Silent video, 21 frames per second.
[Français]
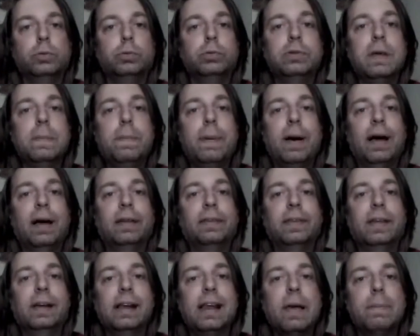tout
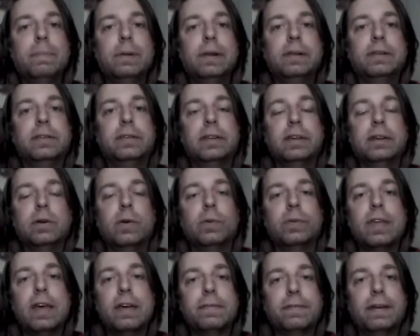dépendant l'habileté
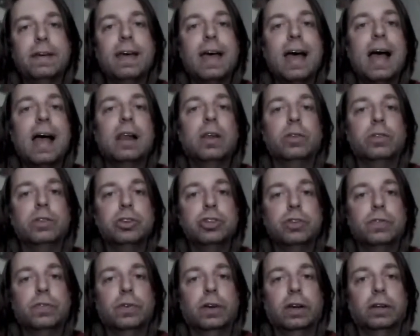qu'on avait à le
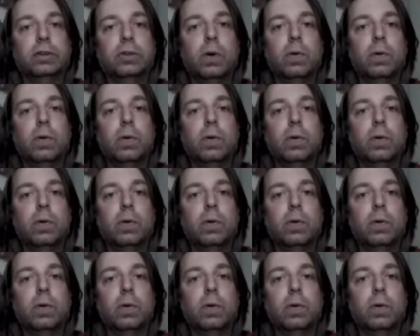déchiffrer.